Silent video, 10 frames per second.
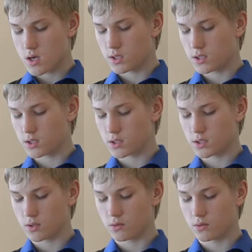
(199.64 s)

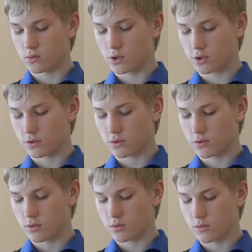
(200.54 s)
Сизые тучи
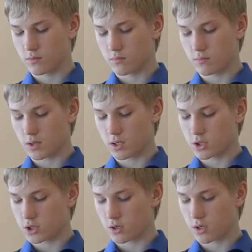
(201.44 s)
были
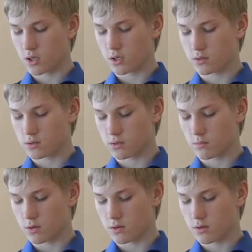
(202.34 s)

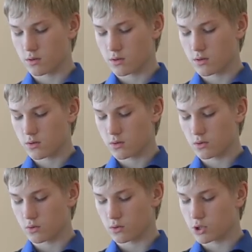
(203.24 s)
чернильницами,
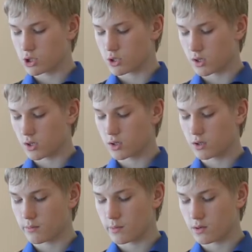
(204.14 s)
дождь
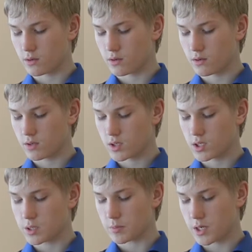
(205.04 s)
чернилами,
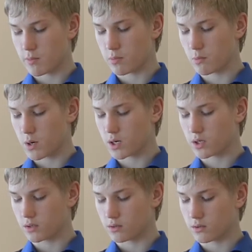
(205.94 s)
земля
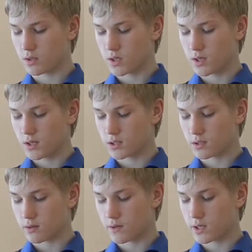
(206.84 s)
бумагой,
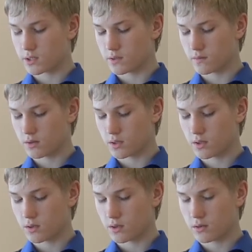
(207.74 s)
трава и
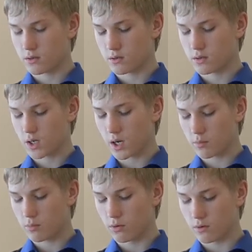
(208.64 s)
цветы, как
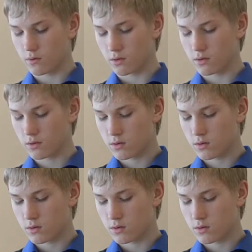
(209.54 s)
буквы –